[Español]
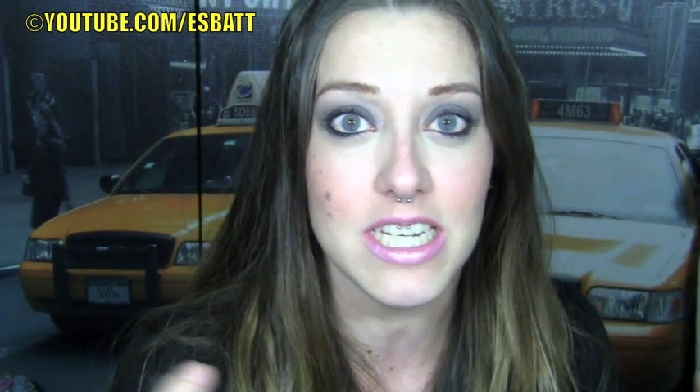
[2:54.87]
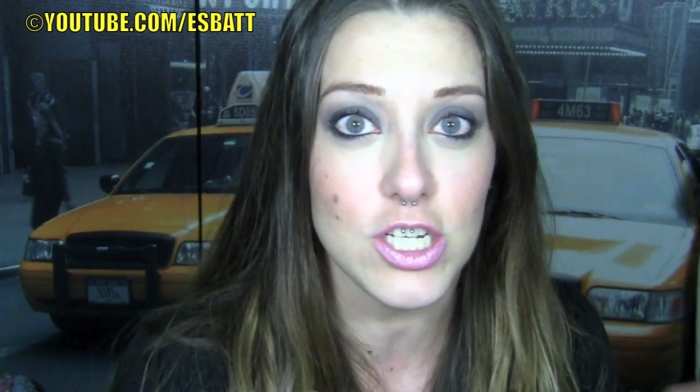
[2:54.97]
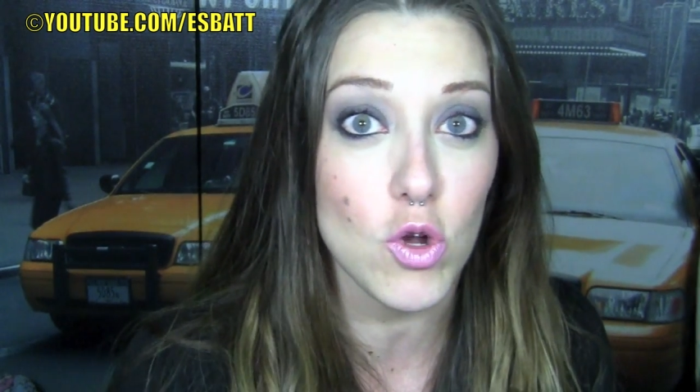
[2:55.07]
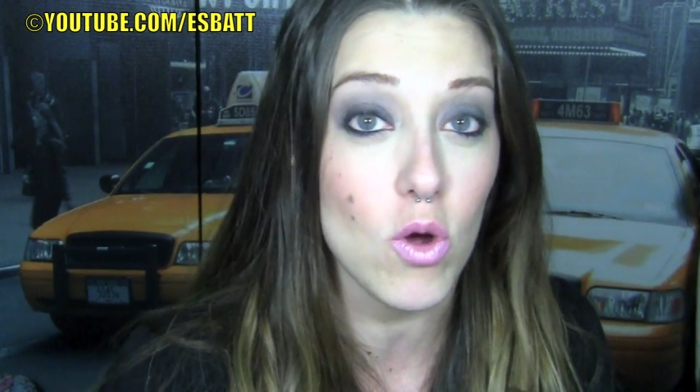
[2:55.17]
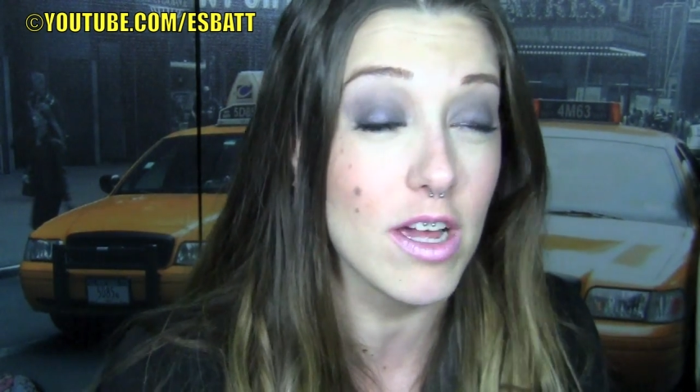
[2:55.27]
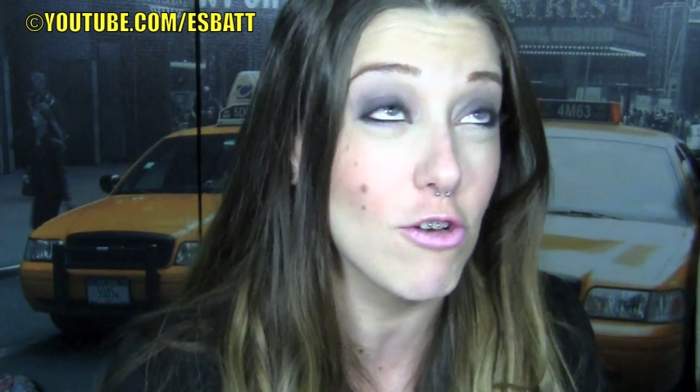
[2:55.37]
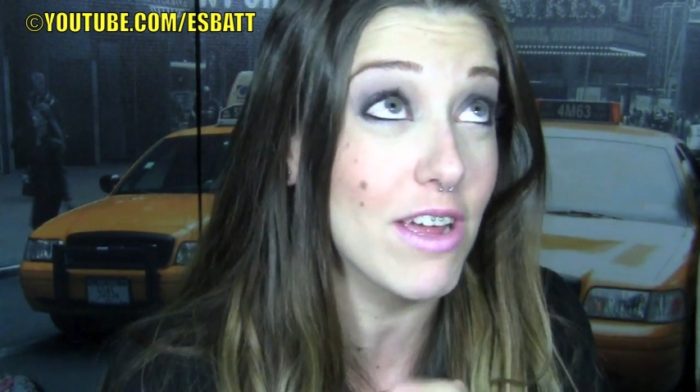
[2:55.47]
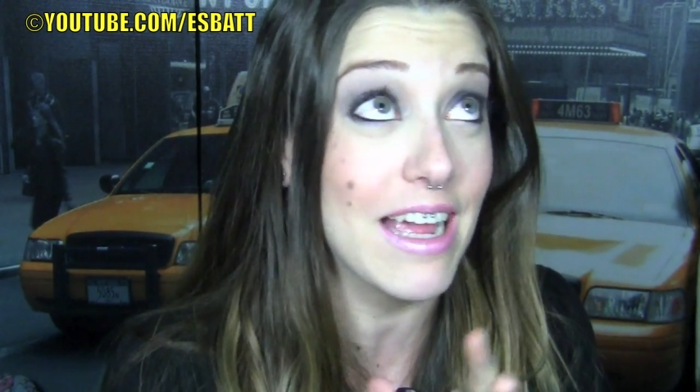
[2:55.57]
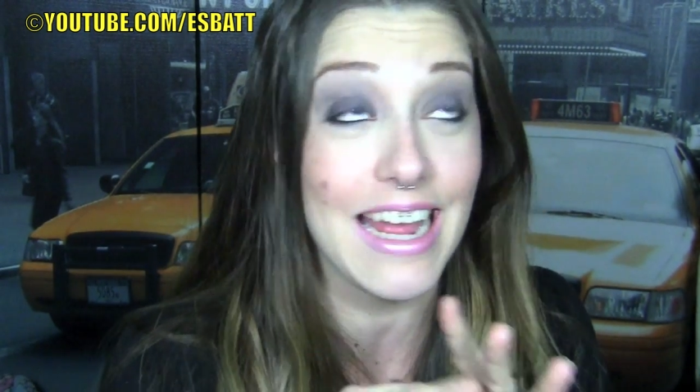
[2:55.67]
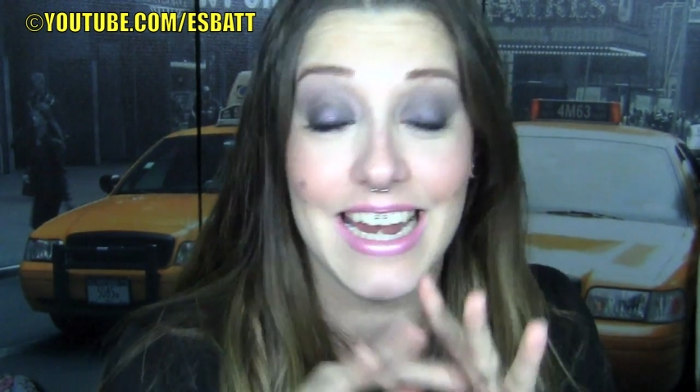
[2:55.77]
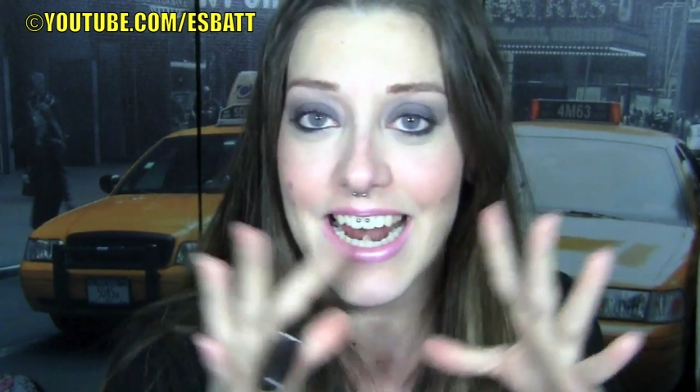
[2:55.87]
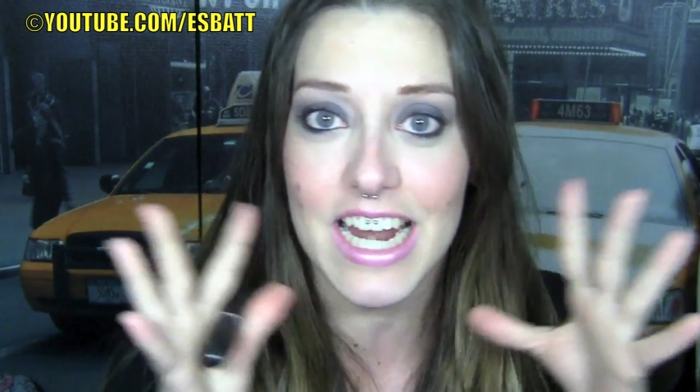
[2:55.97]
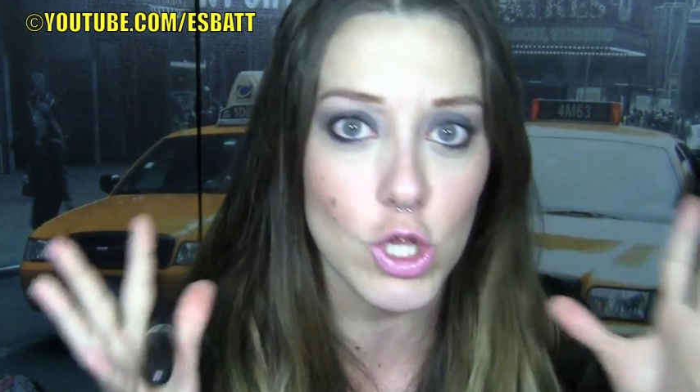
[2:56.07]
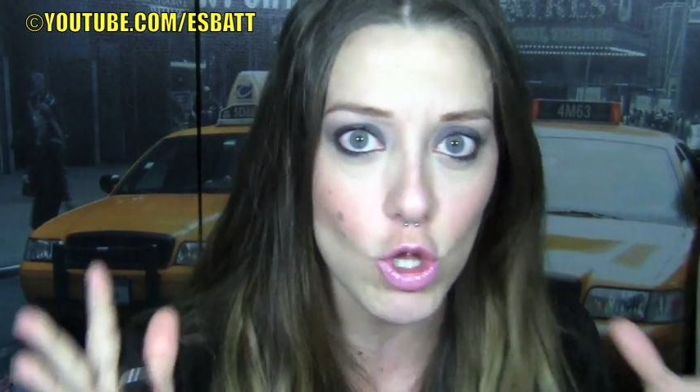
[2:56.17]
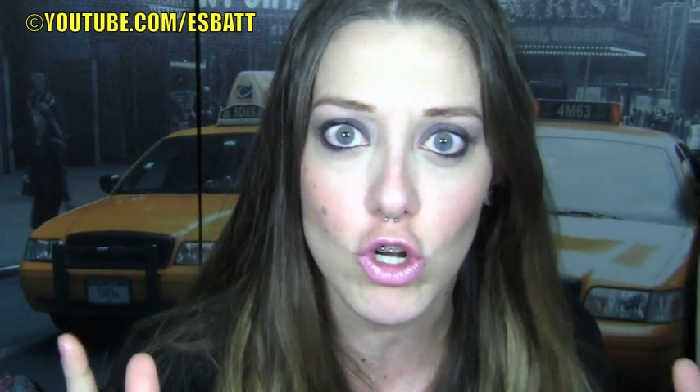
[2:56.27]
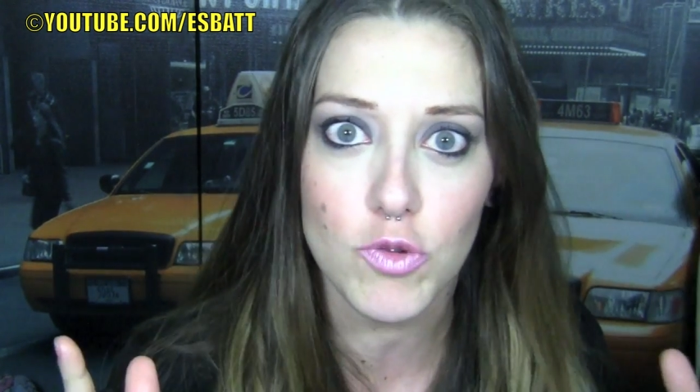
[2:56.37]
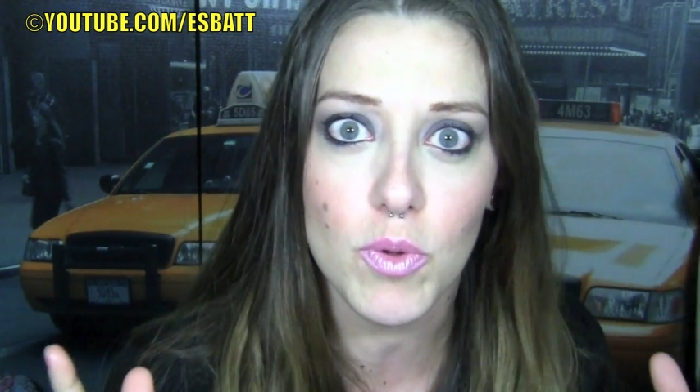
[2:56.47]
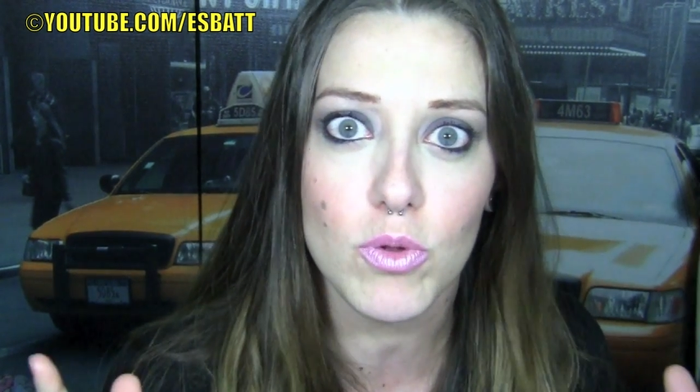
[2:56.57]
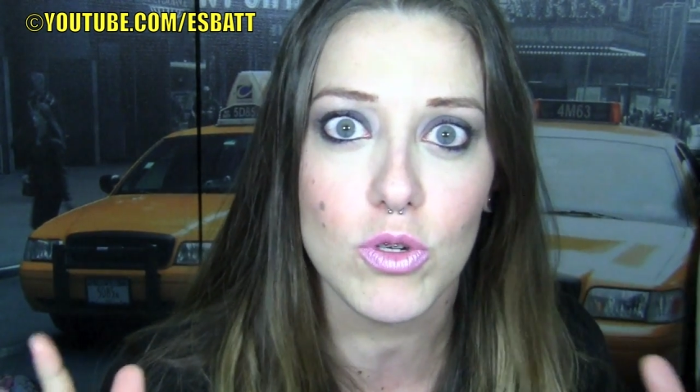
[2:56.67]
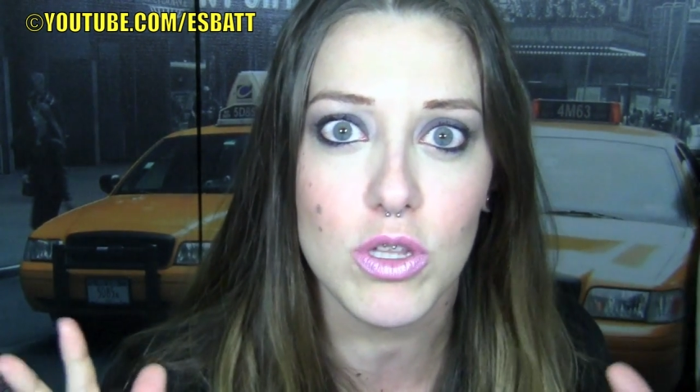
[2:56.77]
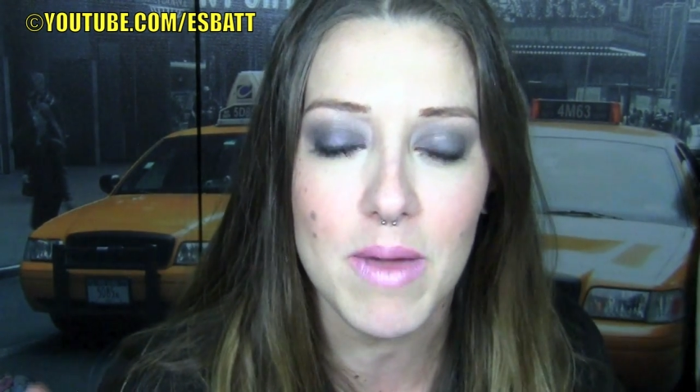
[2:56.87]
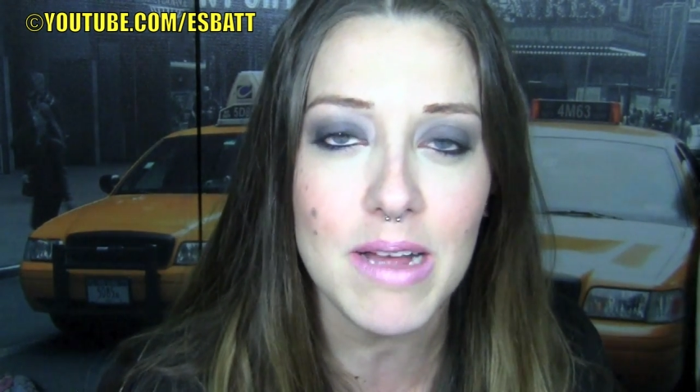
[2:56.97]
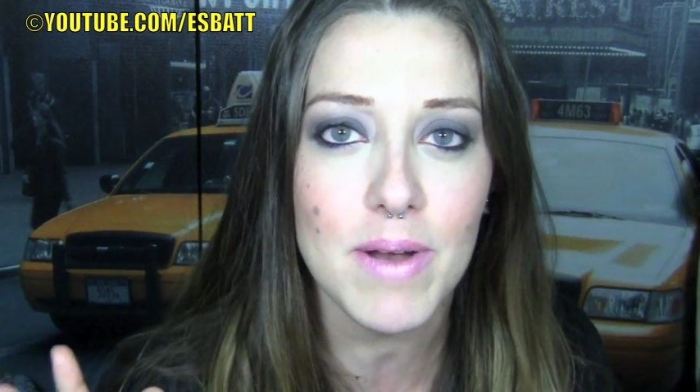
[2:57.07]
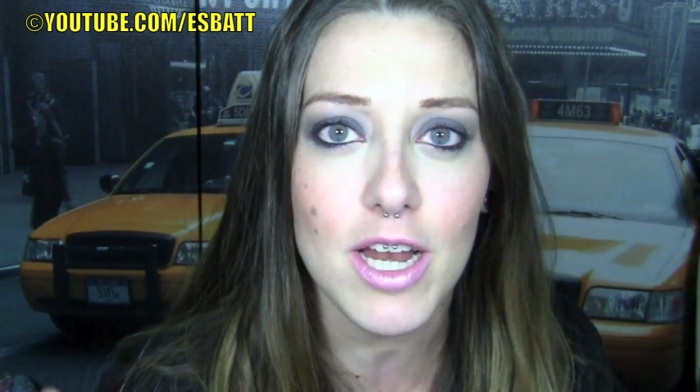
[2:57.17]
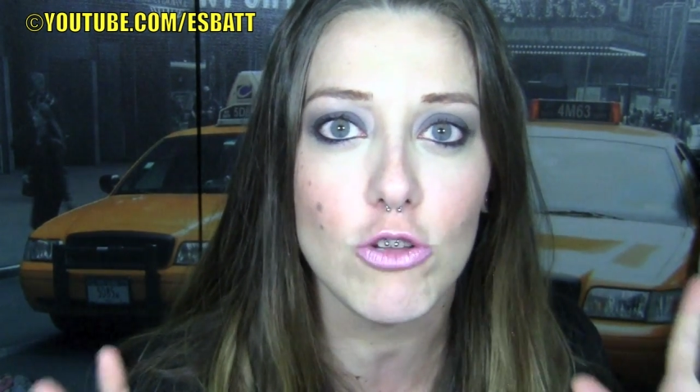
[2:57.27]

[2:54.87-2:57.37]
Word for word: sino creo que en general en todos los productos de Mac, ¿vale?